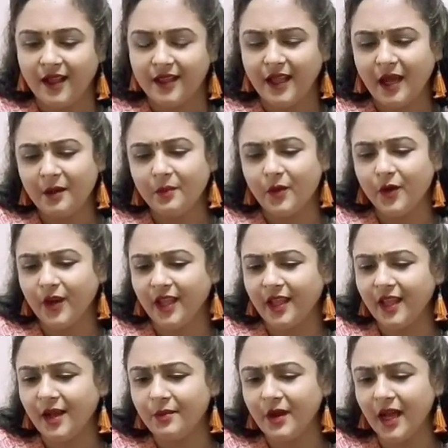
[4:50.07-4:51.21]
তারপরে
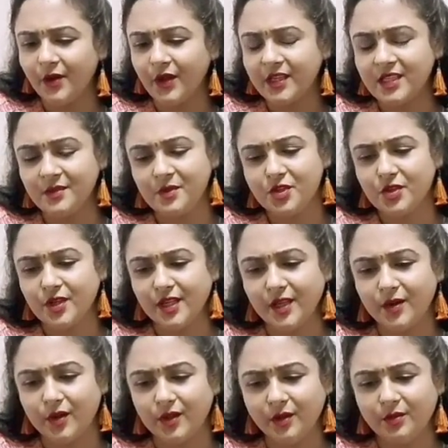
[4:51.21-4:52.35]
আমরা আরও একটি বিষয় নিয়ে
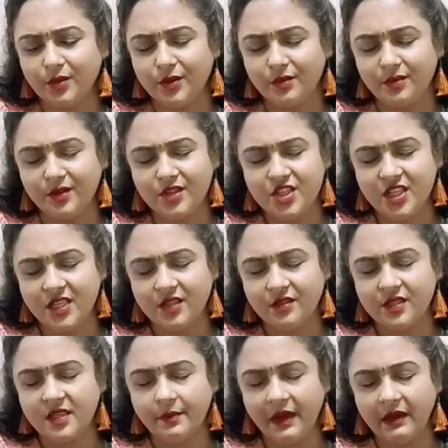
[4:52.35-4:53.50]
কথা বলবো সেটি
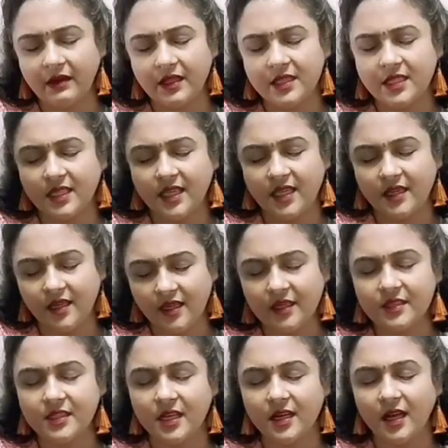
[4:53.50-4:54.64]
হচ্ছে বাংলাদেশি ক্যান্ডিডেট
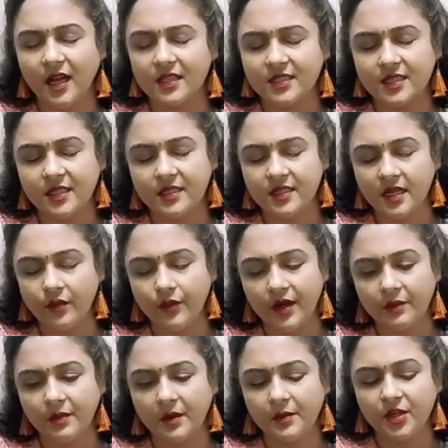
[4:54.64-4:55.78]
যারা আছেন যারা ওয়ার্ক
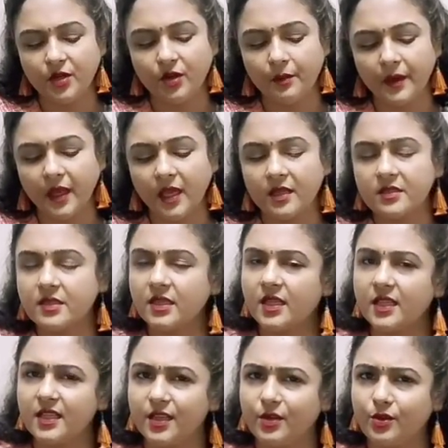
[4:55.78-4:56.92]
পারমিটের অপেক্ষায় ছিলেন
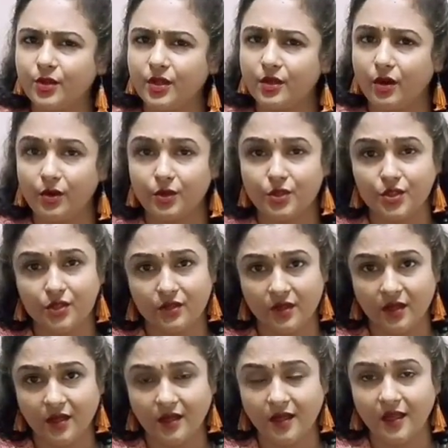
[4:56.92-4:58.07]
দীর্ঘদিন অলস
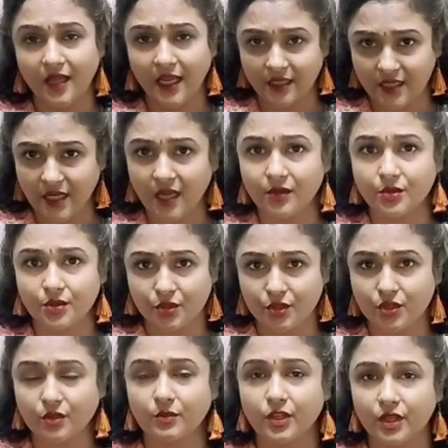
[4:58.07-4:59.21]
একটি আলস্য
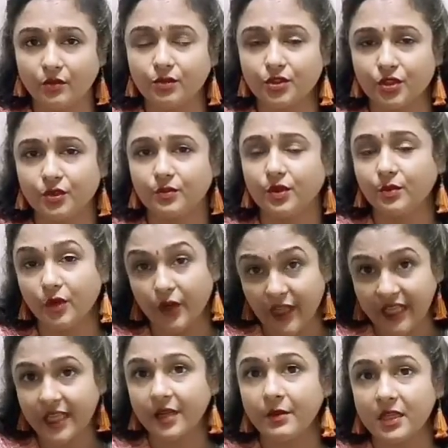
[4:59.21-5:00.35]
সময় অবশ্যই বলবো
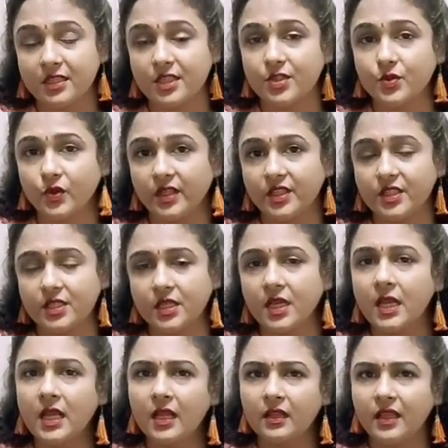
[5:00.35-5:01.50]
অনেকের মাঝে চলে এসছে
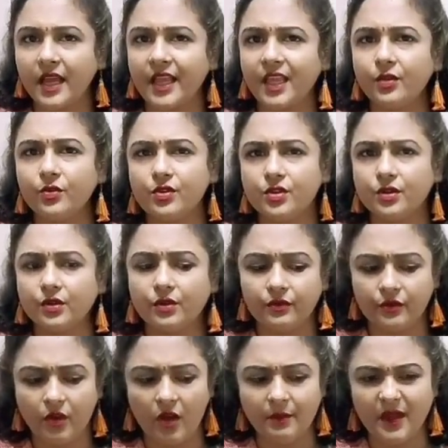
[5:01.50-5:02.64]
তাই ইউটিউব
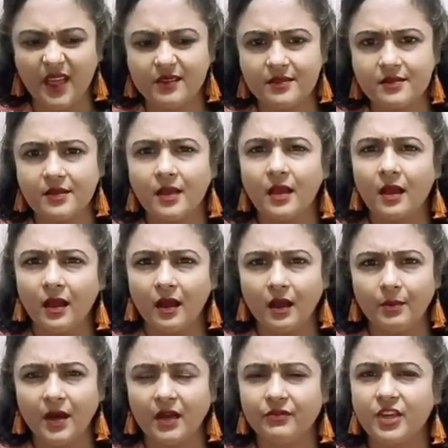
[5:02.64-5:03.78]
কমেন্টস
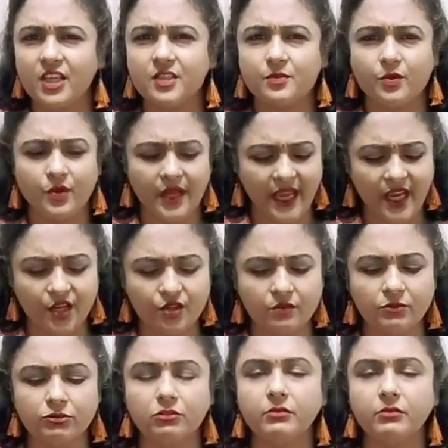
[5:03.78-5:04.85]
বা ফেসবুক এই সমস্ত